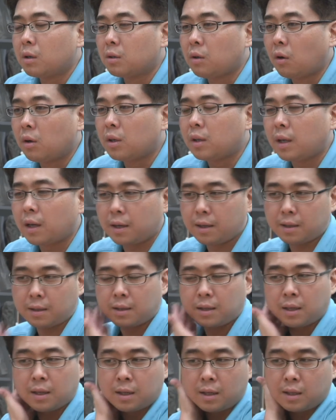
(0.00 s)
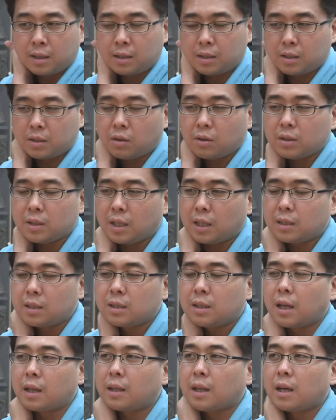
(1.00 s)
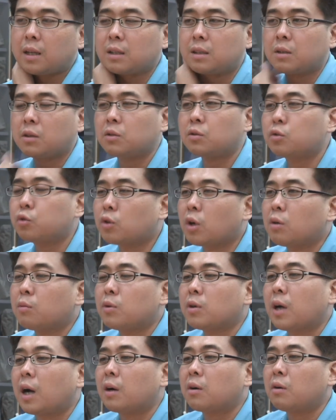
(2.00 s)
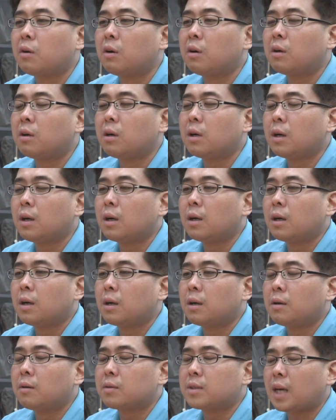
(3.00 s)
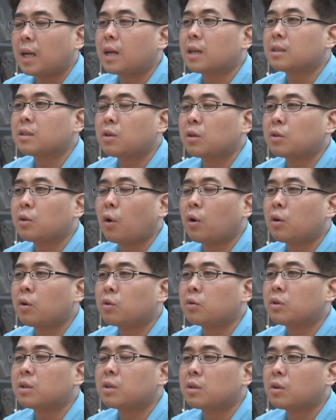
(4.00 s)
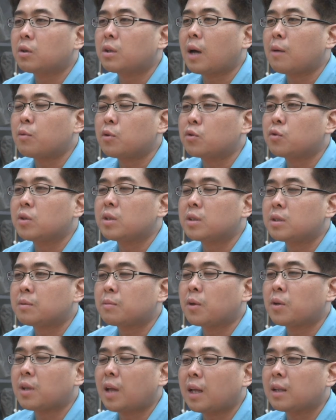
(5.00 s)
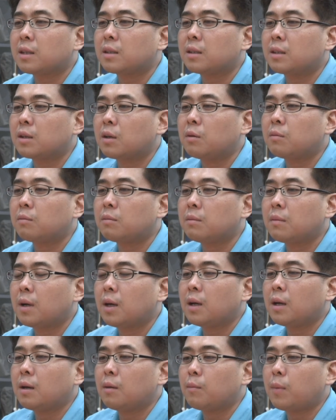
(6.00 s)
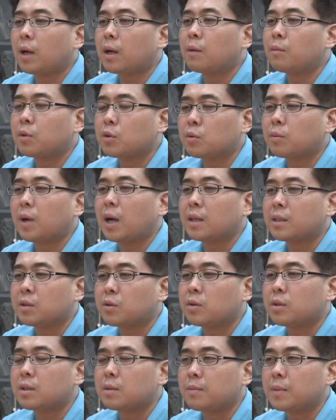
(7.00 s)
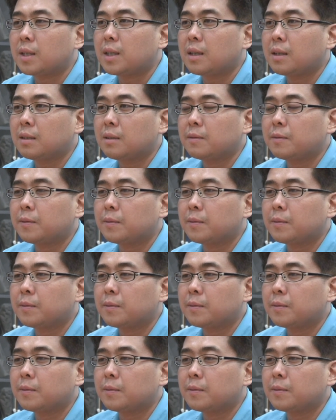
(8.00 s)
넓게 시청자들에 대한 그런 두려움을 갖고 자랑스러운 언론인으로 남을 수 있으면 하는 그런 바람을 좀 가지고 있습니다.